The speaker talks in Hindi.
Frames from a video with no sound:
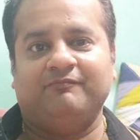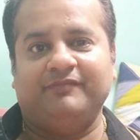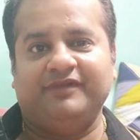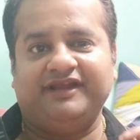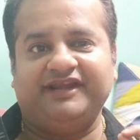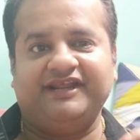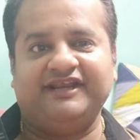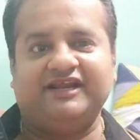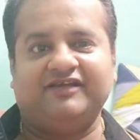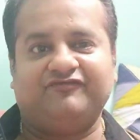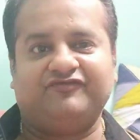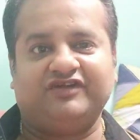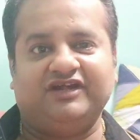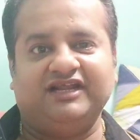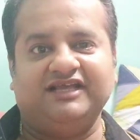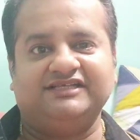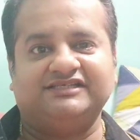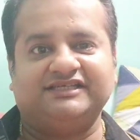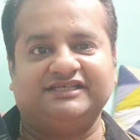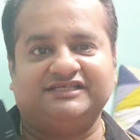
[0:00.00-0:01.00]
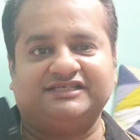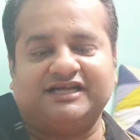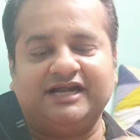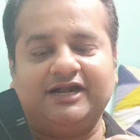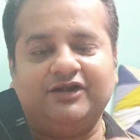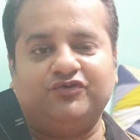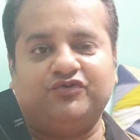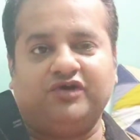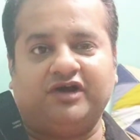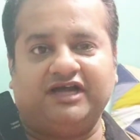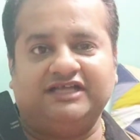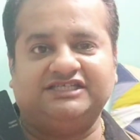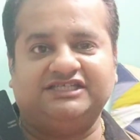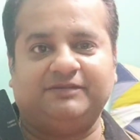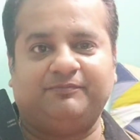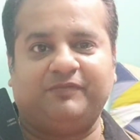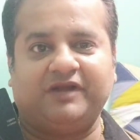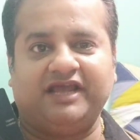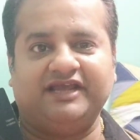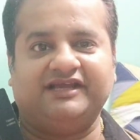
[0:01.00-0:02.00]
मेरी रेफरल लिंक से इस कार्ड को आज
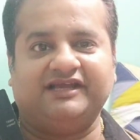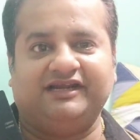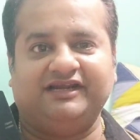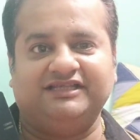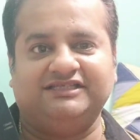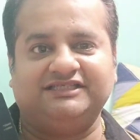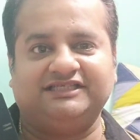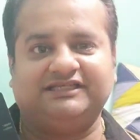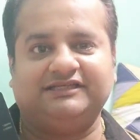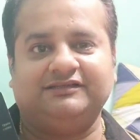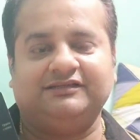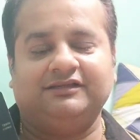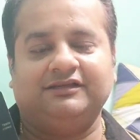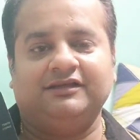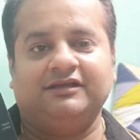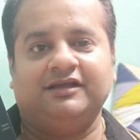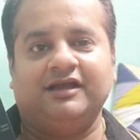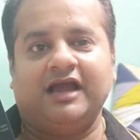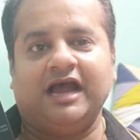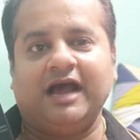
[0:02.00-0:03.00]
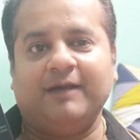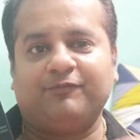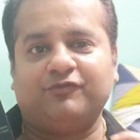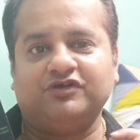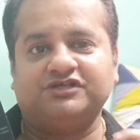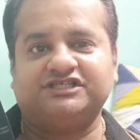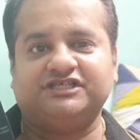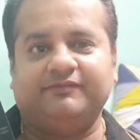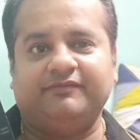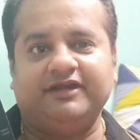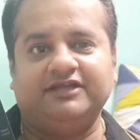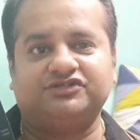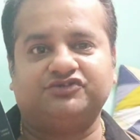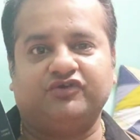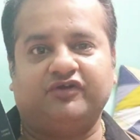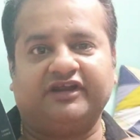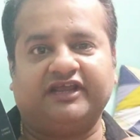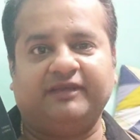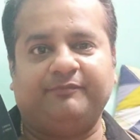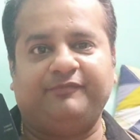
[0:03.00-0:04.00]
ही अप्लाई कर लीजिए आपको सिविल
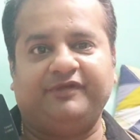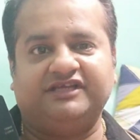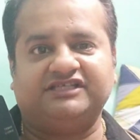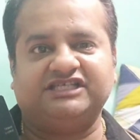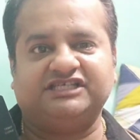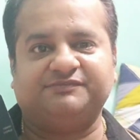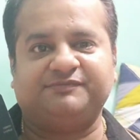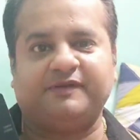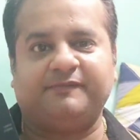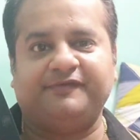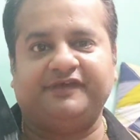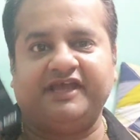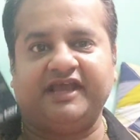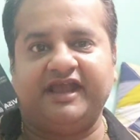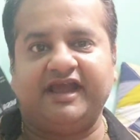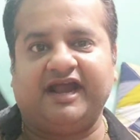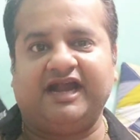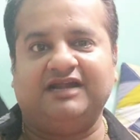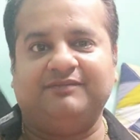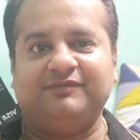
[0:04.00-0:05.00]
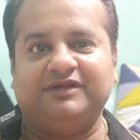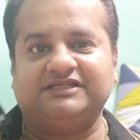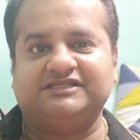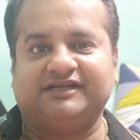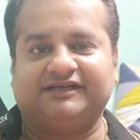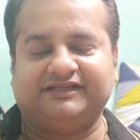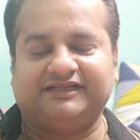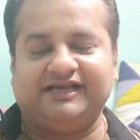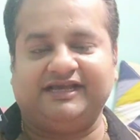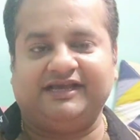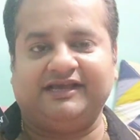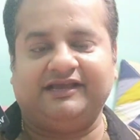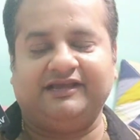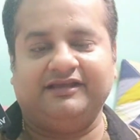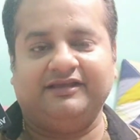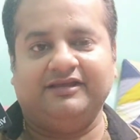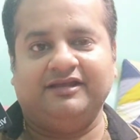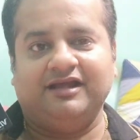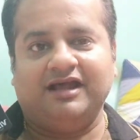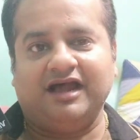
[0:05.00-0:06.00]
स्कोर के बेसिस पे भी ये कार्ड मिल सकता है
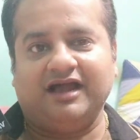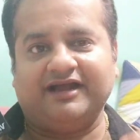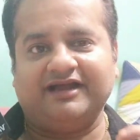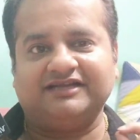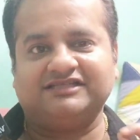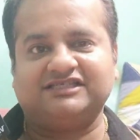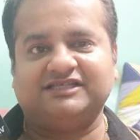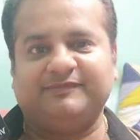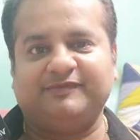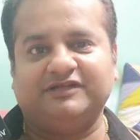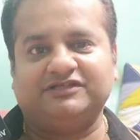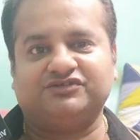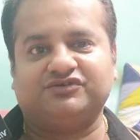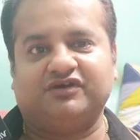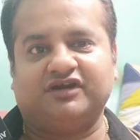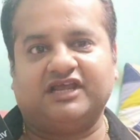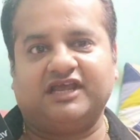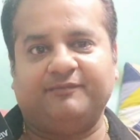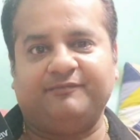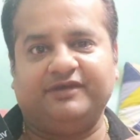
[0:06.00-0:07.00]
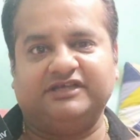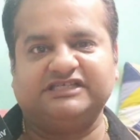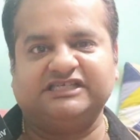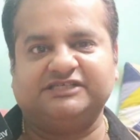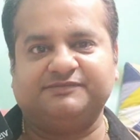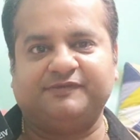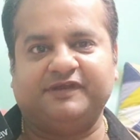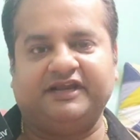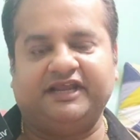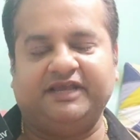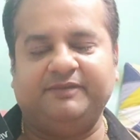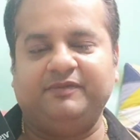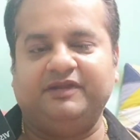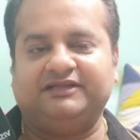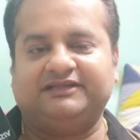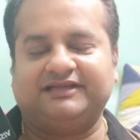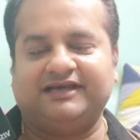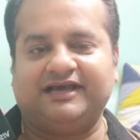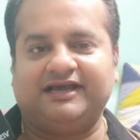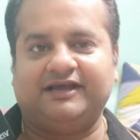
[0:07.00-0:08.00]
अगर सिविल स्कोर के बेसिस पे नहीं
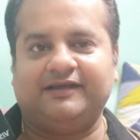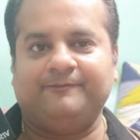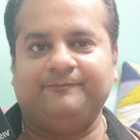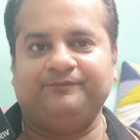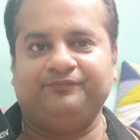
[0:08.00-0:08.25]
मिलता है